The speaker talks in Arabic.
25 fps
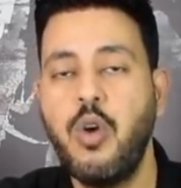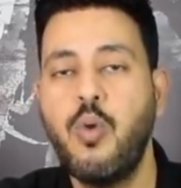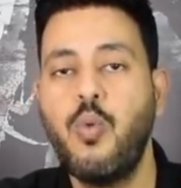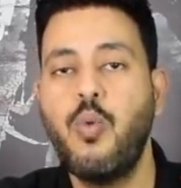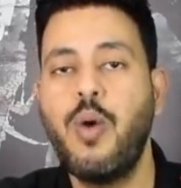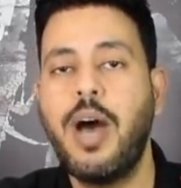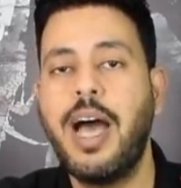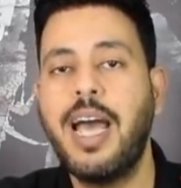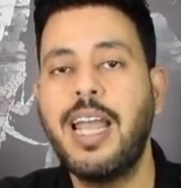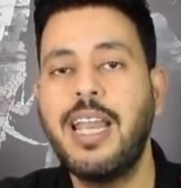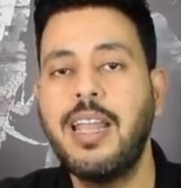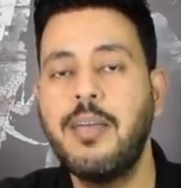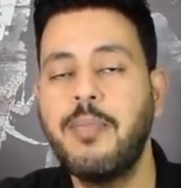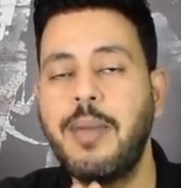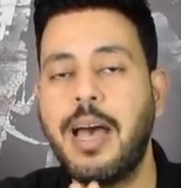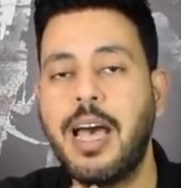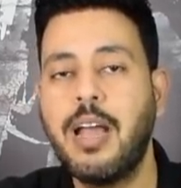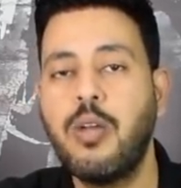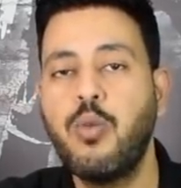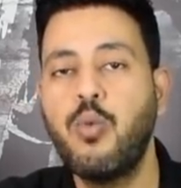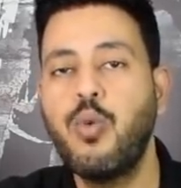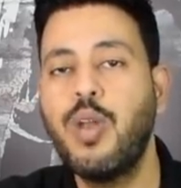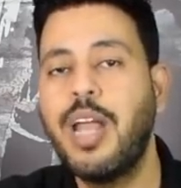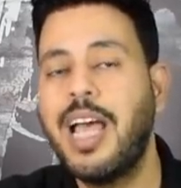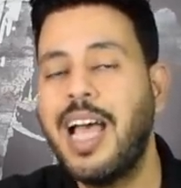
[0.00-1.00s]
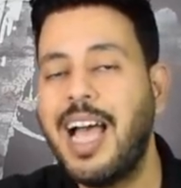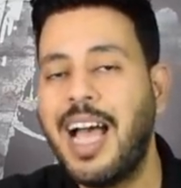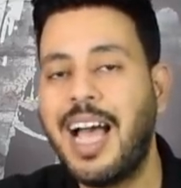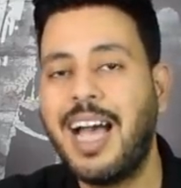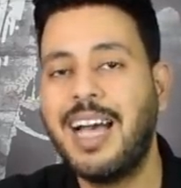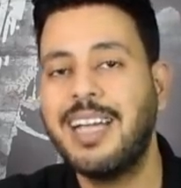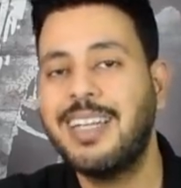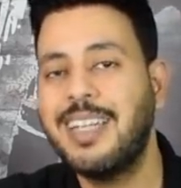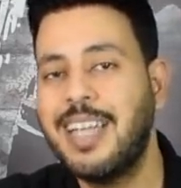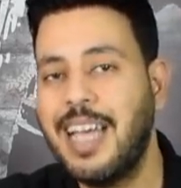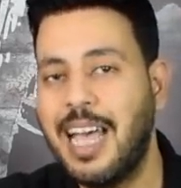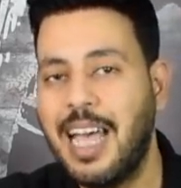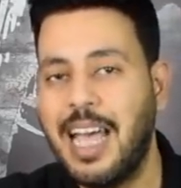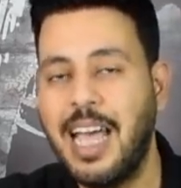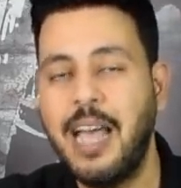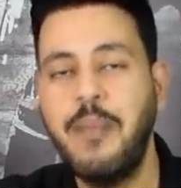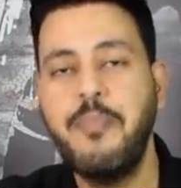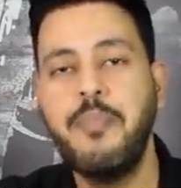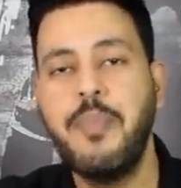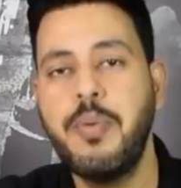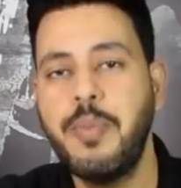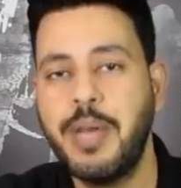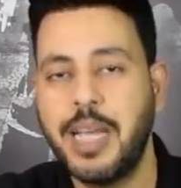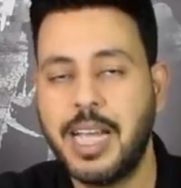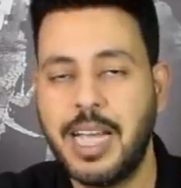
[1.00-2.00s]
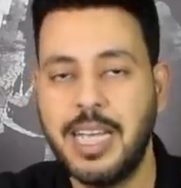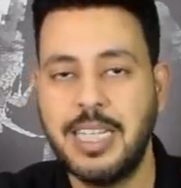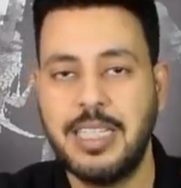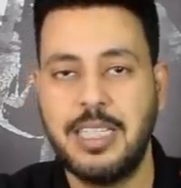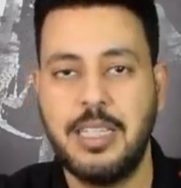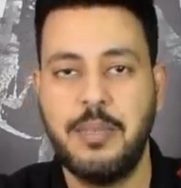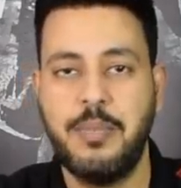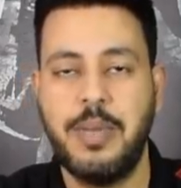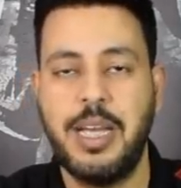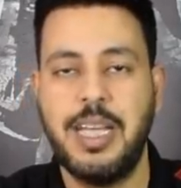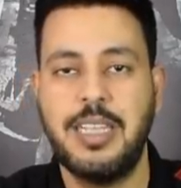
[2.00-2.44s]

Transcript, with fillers: وعلي معلول احد اهم مكاسب